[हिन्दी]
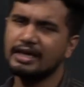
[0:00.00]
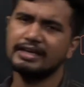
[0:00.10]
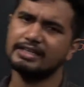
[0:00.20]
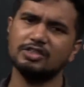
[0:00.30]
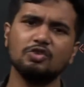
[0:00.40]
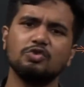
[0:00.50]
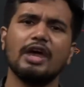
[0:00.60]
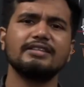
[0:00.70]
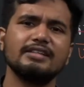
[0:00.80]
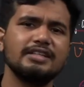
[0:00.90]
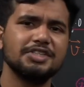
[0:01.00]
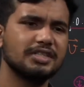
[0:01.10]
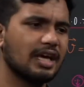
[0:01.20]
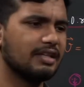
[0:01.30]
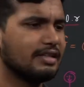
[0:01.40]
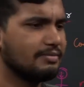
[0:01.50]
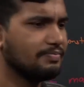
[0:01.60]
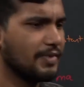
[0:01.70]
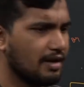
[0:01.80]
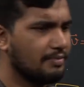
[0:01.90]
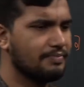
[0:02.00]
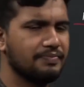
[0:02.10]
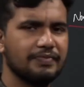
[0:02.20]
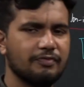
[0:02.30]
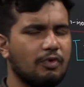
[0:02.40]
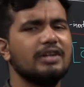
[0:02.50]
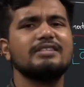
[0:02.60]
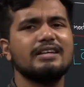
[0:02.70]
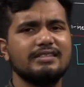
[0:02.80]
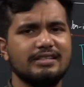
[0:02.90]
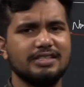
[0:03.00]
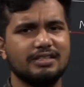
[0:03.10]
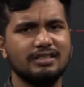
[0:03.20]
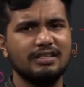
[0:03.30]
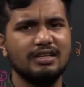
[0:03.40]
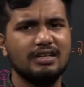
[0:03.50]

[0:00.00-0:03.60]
है इसी को तो एक्सेलरेशन कहते हैं है ना व्हाट इज़ एक्सेलरेशन